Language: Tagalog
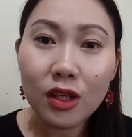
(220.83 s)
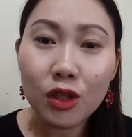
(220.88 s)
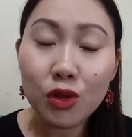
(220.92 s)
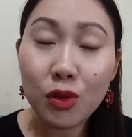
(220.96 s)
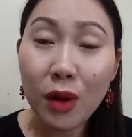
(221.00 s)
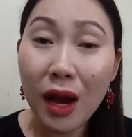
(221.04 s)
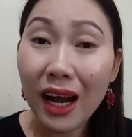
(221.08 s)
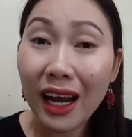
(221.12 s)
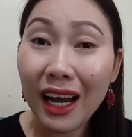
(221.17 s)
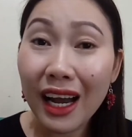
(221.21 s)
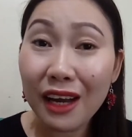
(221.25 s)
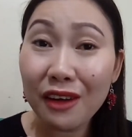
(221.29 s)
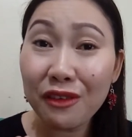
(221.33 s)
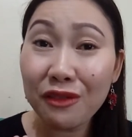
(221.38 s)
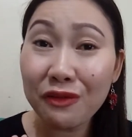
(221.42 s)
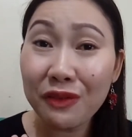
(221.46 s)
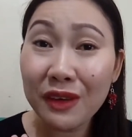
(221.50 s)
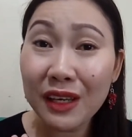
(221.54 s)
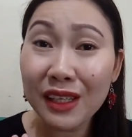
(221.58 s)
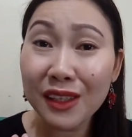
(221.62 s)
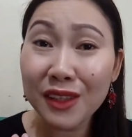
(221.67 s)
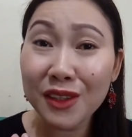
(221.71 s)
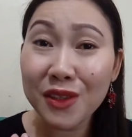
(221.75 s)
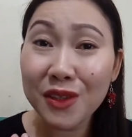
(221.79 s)
track and
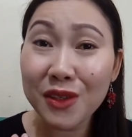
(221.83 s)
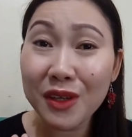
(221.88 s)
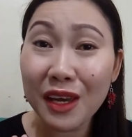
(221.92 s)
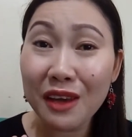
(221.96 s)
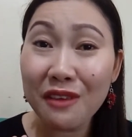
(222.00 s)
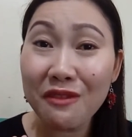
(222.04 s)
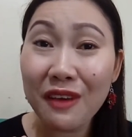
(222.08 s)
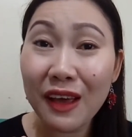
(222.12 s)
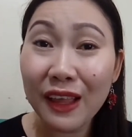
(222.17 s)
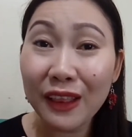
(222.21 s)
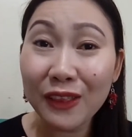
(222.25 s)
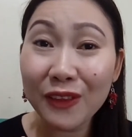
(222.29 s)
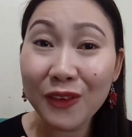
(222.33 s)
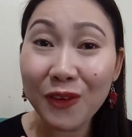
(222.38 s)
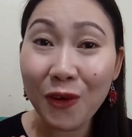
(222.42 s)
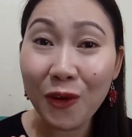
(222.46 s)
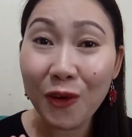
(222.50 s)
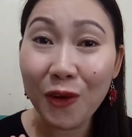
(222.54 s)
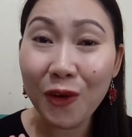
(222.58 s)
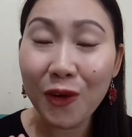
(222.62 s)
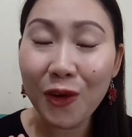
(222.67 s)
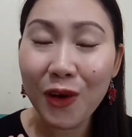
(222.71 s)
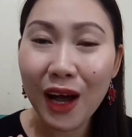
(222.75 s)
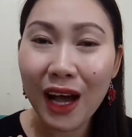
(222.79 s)
field yung event
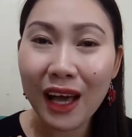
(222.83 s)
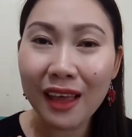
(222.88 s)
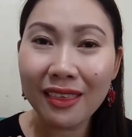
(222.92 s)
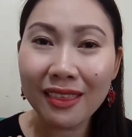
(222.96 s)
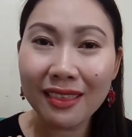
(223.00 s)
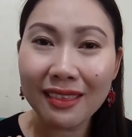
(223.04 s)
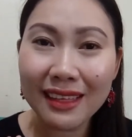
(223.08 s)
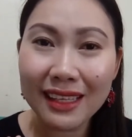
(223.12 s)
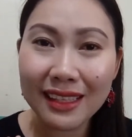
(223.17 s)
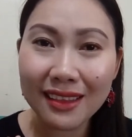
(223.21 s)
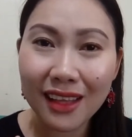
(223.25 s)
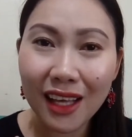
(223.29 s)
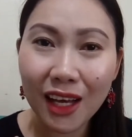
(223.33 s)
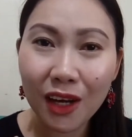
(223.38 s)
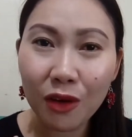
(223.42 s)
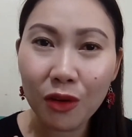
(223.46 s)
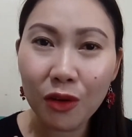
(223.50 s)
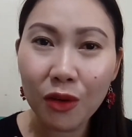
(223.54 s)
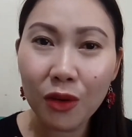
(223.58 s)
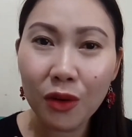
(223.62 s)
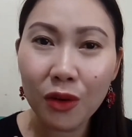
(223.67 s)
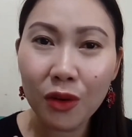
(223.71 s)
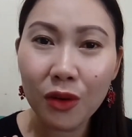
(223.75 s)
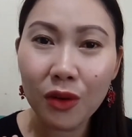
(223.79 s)
ko, athlete
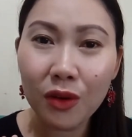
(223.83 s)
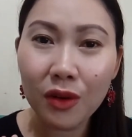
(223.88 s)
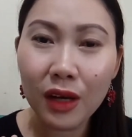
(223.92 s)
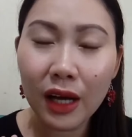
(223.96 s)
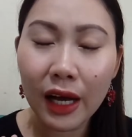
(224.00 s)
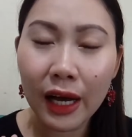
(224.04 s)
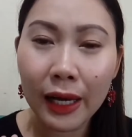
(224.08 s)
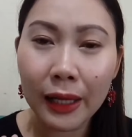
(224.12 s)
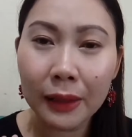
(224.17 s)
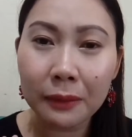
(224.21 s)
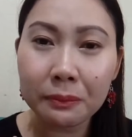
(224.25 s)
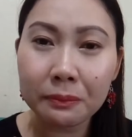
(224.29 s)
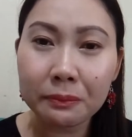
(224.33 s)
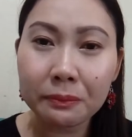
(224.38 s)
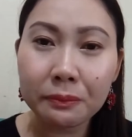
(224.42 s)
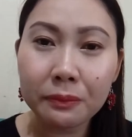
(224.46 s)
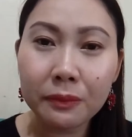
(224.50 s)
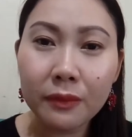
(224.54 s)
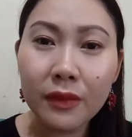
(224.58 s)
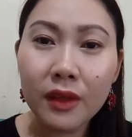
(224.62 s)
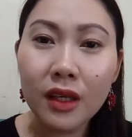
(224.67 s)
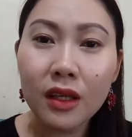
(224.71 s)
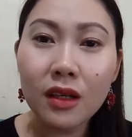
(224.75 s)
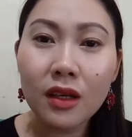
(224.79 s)
ako, um,
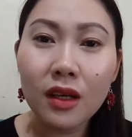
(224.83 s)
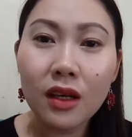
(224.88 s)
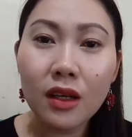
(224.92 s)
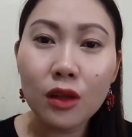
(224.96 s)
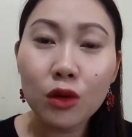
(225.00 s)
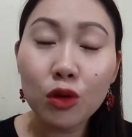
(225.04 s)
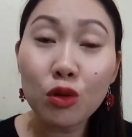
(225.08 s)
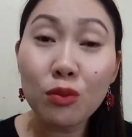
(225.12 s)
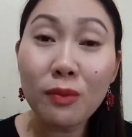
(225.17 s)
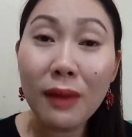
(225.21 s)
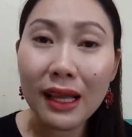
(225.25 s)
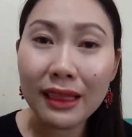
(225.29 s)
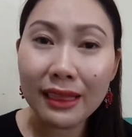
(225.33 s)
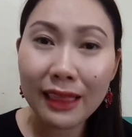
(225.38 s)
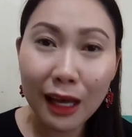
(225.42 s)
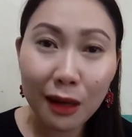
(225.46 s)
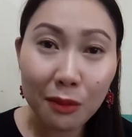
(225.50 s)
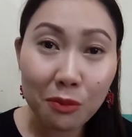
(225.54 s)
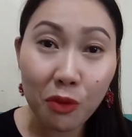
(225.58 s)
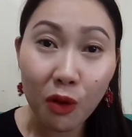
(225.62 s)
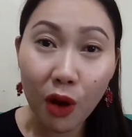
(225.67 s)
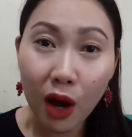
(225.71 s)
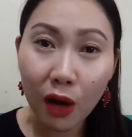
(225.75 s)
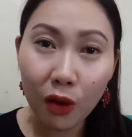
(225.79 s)

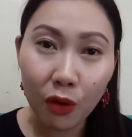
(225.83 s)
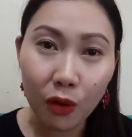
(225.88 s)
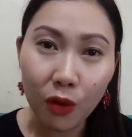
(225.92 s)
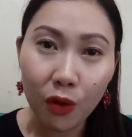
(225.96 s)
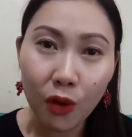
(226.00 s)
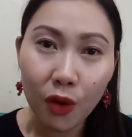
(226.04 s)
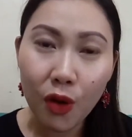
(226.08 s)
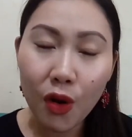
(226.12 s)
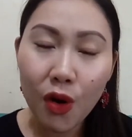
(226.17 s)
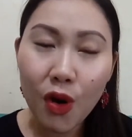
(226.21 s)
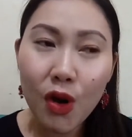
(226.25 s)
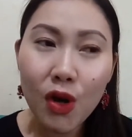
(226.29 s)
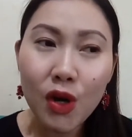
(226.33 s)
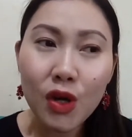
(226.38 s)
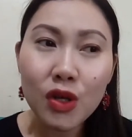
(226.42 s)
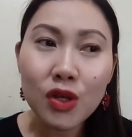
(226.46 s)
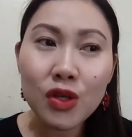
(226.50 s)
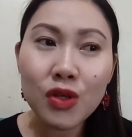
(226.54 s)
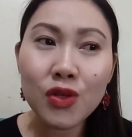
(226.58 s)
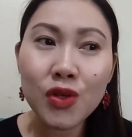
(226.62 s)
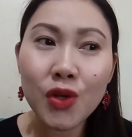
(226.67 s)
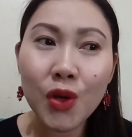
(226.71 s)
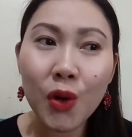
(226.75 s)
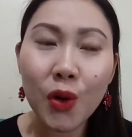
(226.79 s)
tumatakbo ako.
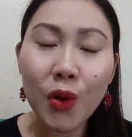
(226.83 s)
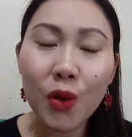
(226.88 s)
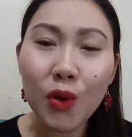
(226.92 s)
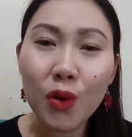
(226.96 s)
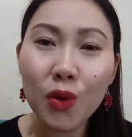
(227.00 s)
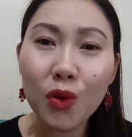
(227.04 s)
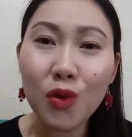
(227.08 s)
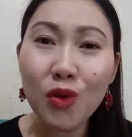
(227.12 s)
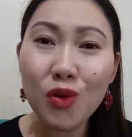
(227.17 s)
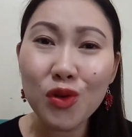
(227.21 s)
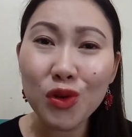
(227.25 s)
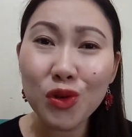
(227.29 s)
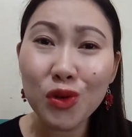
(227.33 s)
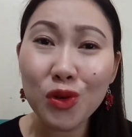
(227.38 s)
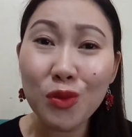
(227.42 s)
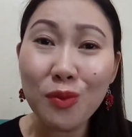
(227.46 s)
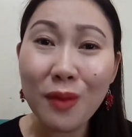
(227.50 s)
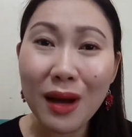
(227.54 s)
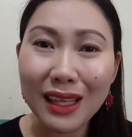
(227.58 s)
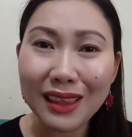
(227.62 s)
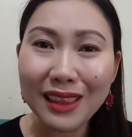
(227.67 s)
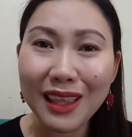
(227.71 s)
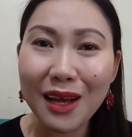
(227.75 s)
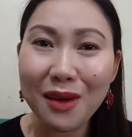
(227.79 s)
So, kung
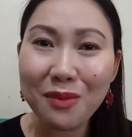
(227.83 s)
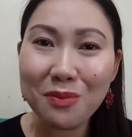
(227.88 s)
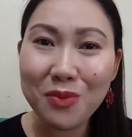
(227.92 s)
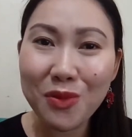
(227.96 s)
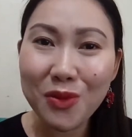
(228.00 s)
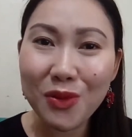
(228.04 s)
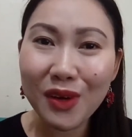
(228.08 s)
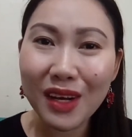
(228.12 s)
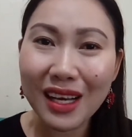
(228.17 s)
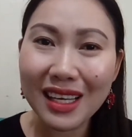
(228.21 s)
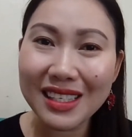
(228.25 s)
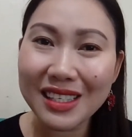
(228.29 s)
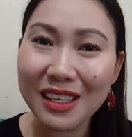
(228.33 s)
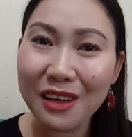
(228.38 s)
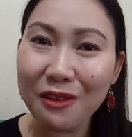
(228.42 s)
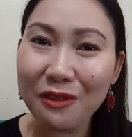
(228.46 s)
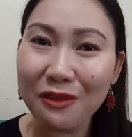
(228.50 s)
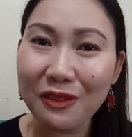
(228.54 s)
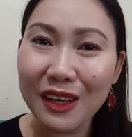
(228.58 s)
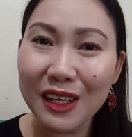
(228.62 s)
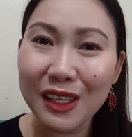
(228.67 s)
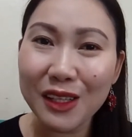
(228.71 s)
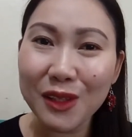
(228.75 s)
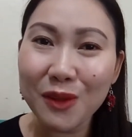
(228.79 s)
tumatakbo ka sa
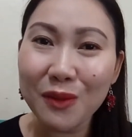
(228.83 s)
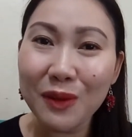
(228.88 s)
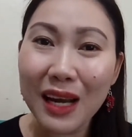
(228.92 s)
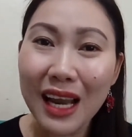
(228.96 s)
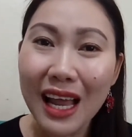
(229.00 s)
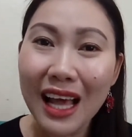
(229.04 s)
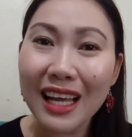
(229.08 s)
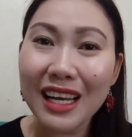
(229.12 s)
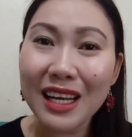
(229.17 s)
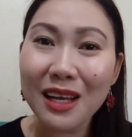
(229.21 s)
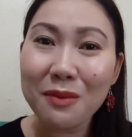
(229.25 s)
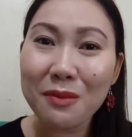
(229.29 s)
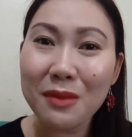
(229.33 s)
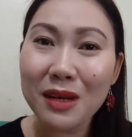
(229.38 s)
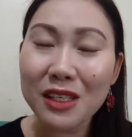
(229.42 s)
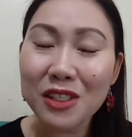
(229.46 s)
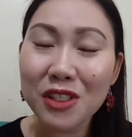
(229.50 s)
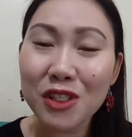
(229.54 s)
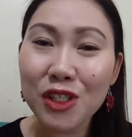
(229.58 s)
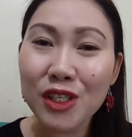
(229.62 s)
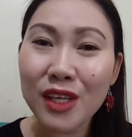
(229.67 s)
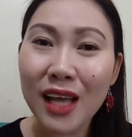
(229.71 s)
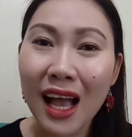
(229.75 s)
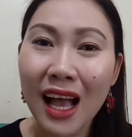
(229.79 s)
field, wala naman
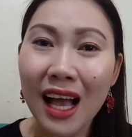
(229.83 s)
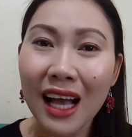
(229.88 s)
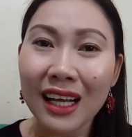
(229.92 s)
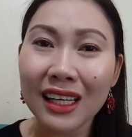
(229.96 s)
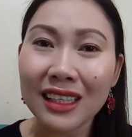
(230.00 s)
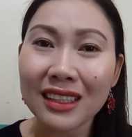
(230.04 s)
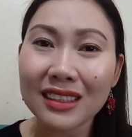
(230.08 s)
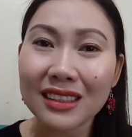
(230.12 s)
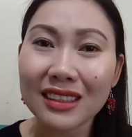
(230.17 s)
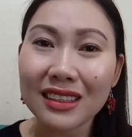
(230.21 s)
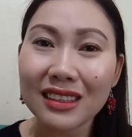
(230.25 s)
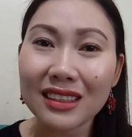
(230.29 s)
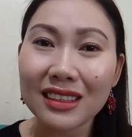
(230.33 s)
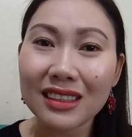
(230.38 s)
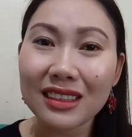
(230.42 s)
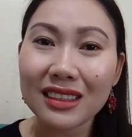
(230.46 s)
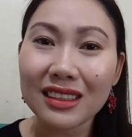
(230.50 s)
siyang